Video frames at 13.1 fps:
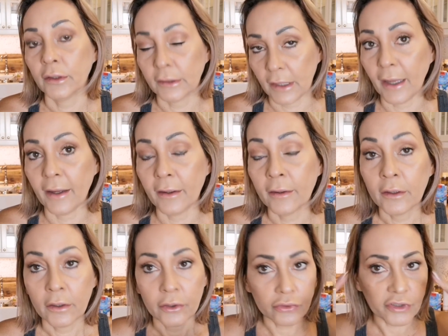tá?
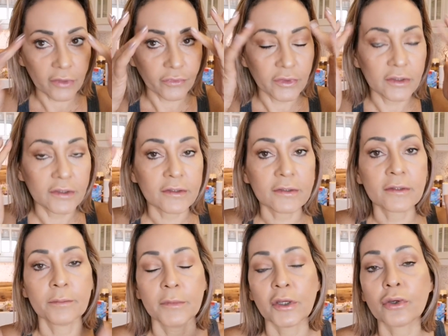Eu já
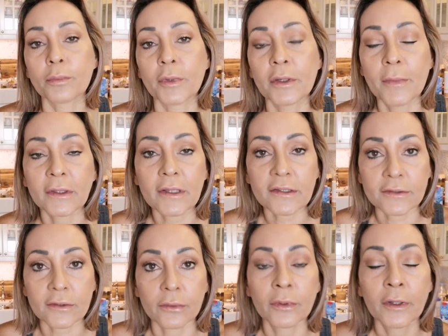fiz
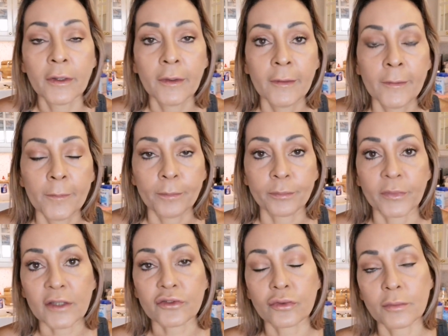micropigmentação
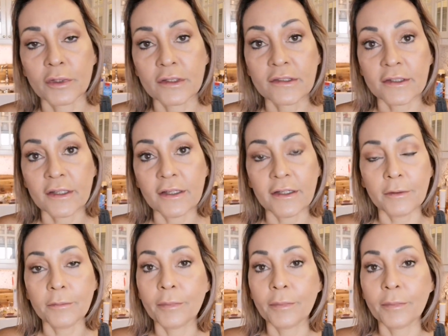na sobrancelha e